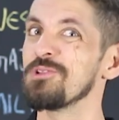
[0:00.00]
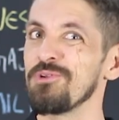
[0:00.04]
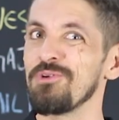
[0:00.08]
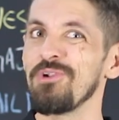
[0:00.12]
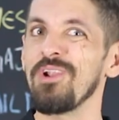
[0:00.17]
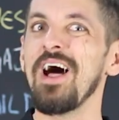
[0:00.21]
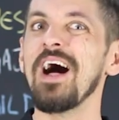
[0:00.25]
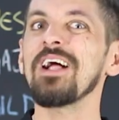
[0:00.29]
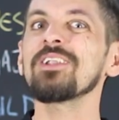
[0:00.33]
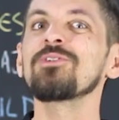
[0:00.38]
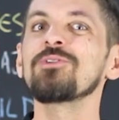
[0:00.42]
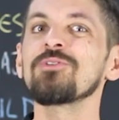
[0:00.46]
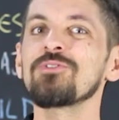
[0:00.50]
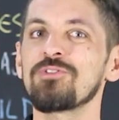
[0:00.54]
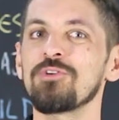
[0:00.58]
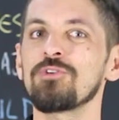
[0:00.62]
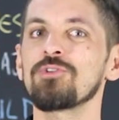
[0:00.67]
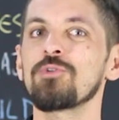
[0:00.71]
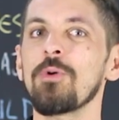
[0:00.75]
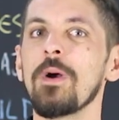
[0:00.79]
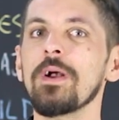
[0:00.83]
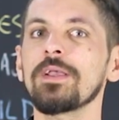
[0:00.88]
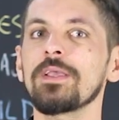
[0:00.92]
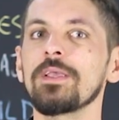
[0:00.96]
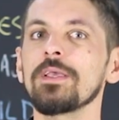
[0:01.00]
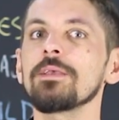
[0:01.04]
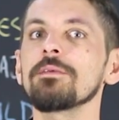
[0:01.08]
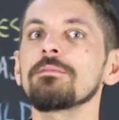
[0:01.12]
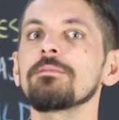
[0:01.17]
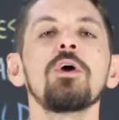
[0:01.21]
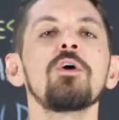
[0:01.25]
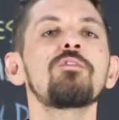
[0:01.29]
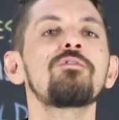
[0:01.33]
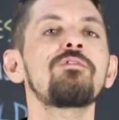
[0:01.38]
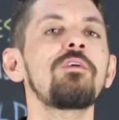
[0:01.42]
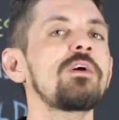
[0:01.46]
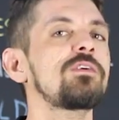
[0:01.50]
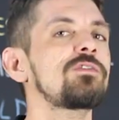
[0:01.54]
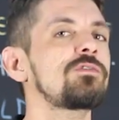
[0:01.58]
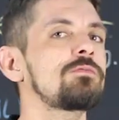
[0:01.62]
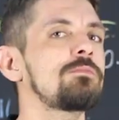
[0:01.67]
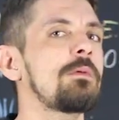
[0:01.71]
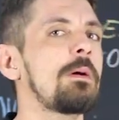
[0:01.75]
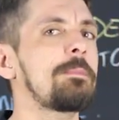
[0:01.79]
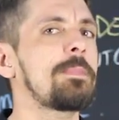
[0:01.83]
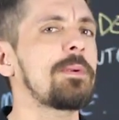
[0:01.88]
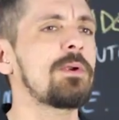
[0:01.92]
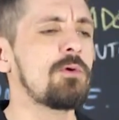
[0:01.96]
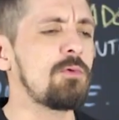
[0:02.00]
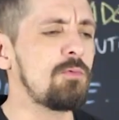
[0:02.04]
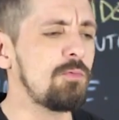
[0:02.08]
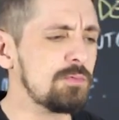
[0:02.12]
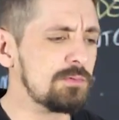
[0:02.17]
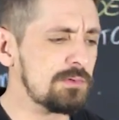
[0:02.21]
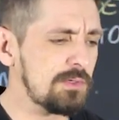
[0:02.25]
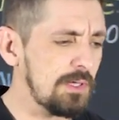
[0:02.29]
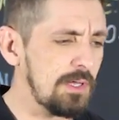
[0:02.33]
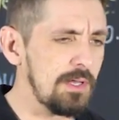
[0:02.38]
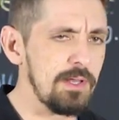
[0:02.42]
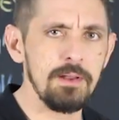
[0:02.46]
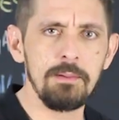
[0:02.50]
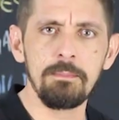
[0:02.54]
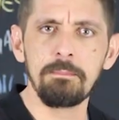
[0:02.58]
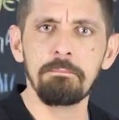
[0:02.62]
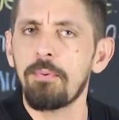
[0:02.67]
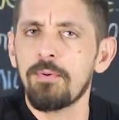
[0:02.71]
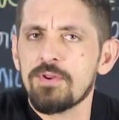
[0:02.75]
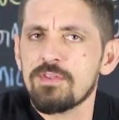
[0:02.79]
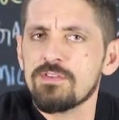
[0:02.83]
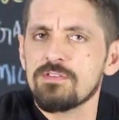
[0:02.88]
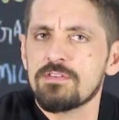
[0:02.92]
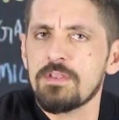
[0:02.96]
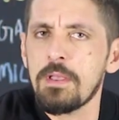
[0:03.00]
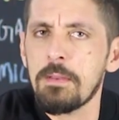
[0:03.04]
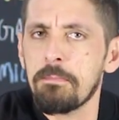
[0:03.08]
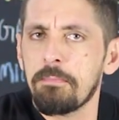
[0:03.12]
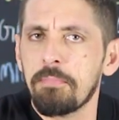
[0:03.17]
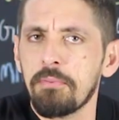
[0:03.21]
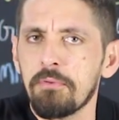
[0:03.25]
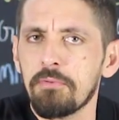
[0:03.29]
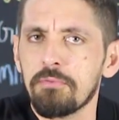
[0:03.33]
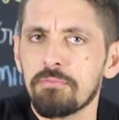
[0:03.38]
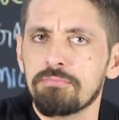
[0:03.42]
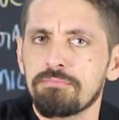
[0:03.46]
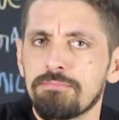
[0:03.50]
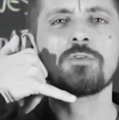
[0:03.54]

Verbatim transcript: do lado do seu Joaquim? Eu faço uma pergunta, por exemplo,